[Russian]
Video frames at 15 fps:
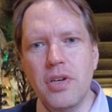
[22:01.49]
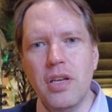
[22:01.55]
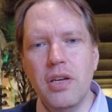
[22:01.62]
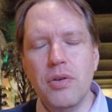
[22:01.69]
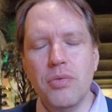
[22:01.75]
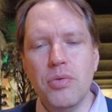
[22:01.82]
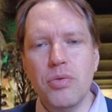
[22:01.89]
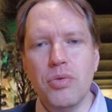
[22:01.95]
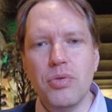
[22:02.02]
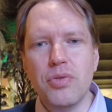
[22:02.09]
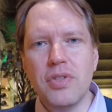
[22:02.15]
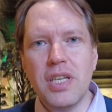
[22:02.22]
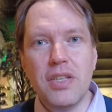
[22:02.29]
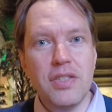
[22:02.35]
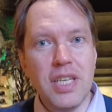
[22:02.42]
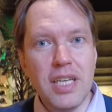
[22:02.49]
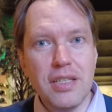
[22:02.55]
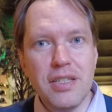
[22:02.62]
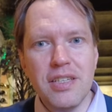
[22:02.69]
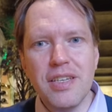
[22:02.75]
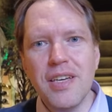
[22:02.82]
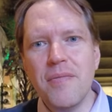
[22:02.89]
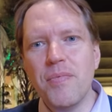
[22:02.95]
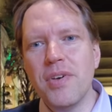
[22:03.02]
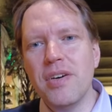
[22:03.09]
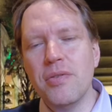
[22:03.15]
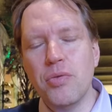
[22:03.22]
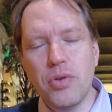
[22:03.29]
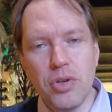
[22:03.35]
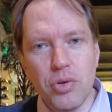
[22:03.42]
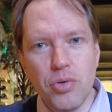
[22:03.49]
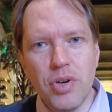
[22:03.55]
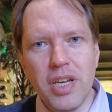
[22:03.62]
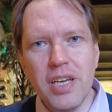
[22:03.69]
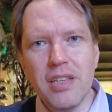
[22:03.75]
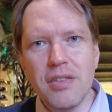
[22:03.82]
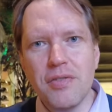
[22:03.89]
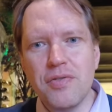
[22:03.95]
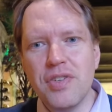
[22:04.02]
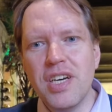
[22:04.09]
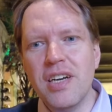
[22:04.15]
или у соседей, э, у конкурентов.